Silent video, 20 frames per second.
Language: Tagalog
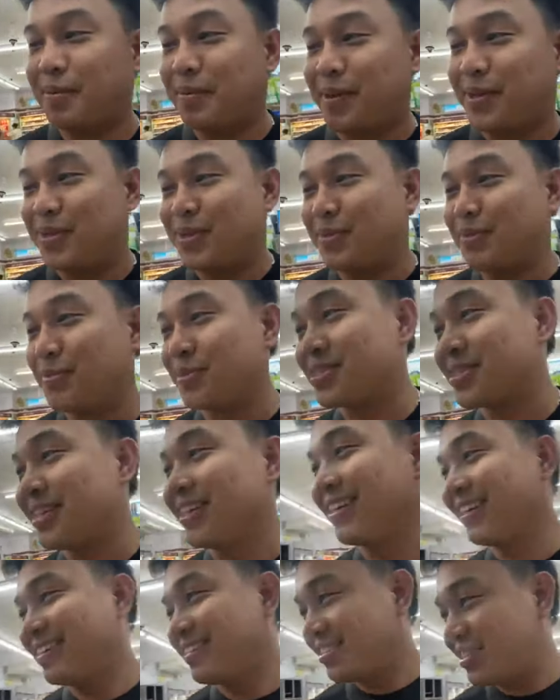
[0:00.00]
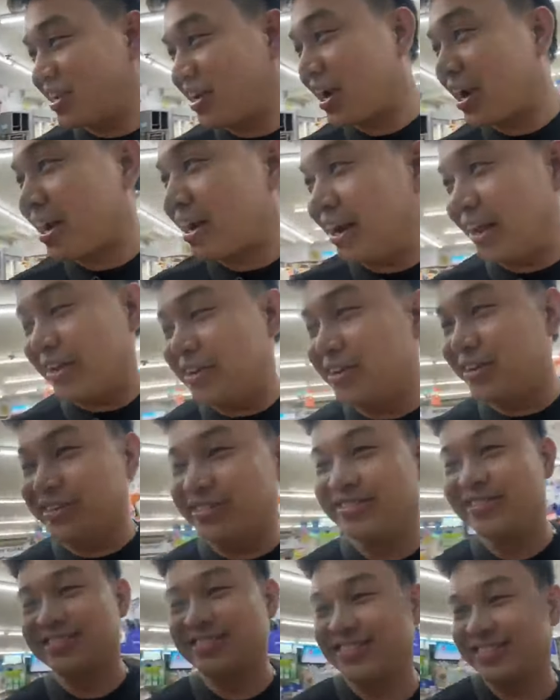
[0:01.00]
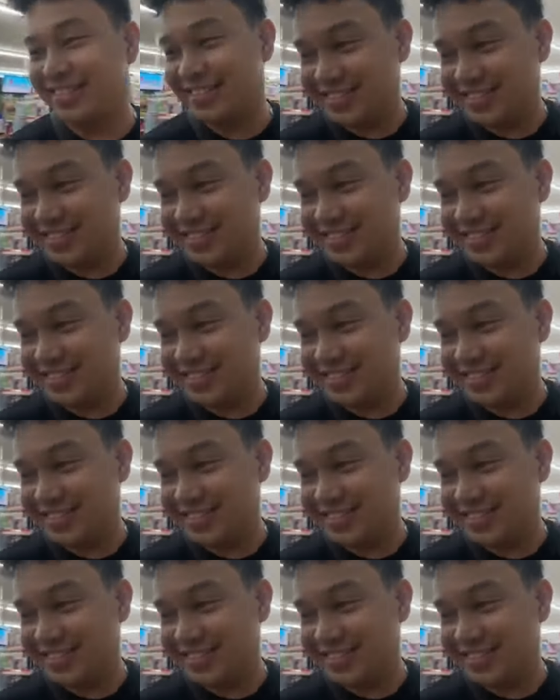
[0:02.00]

Papa Jones. Si Carla yun.